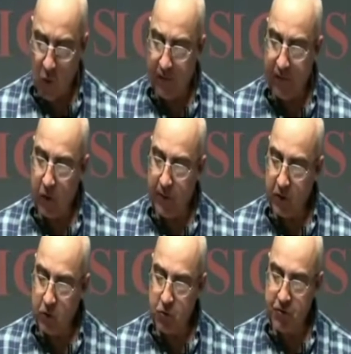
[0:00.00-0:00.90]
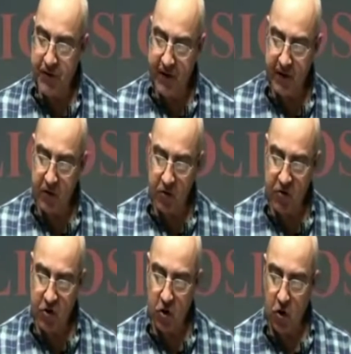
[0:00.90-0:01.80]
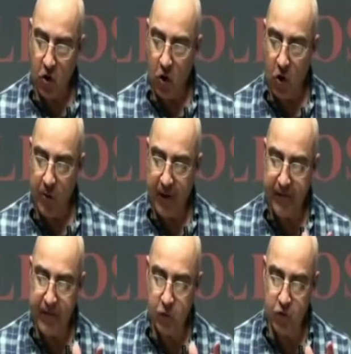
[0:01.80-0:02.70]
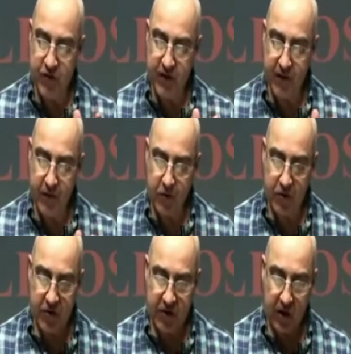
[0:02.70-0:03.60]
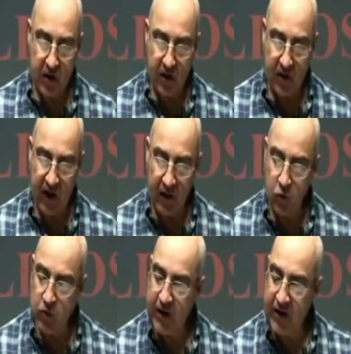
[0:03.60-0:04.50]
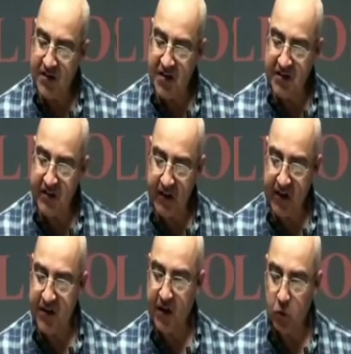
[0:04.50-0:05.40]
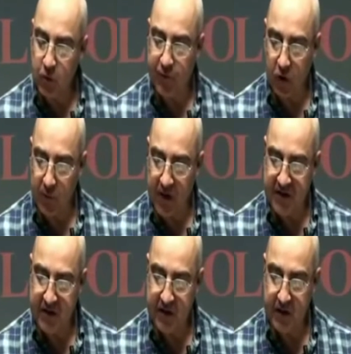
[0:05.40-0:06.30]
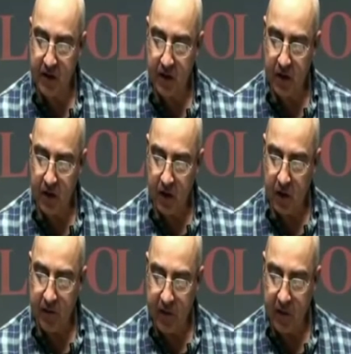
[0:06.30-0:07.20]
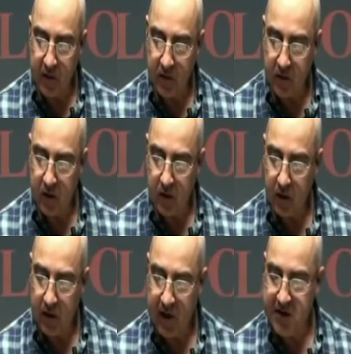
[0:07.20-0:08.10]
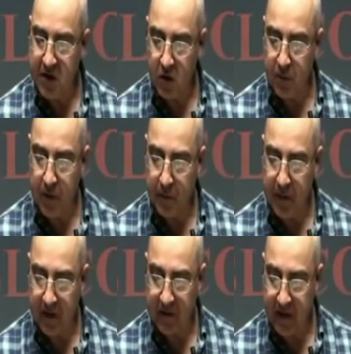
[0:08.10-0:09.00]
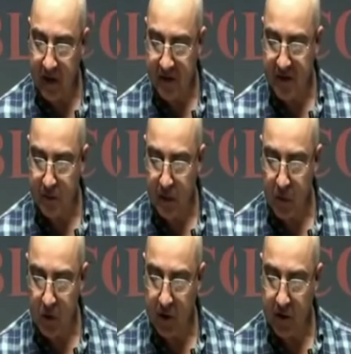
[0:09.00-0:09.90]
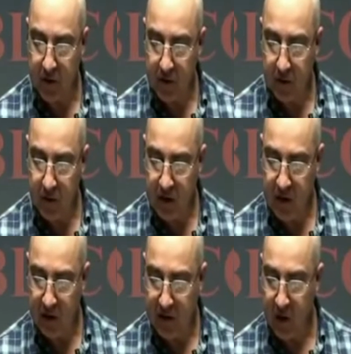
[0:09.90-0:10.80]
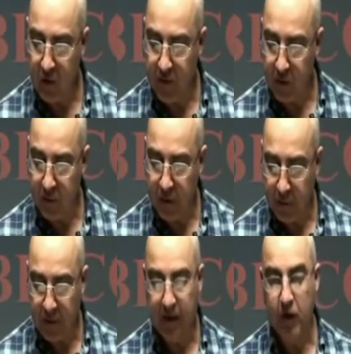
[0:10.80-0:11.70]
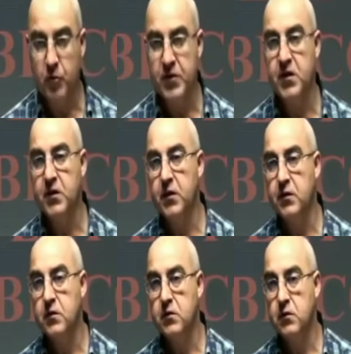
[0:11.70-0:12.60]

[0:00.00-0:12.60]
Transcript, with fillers: Cuando veo tus cielos, obra de tus dedos, la luna y las estrellas que tú formaste, digo, ¿qué es el hombre para que tengas del memoria y el hijo del hombre para que lo visites?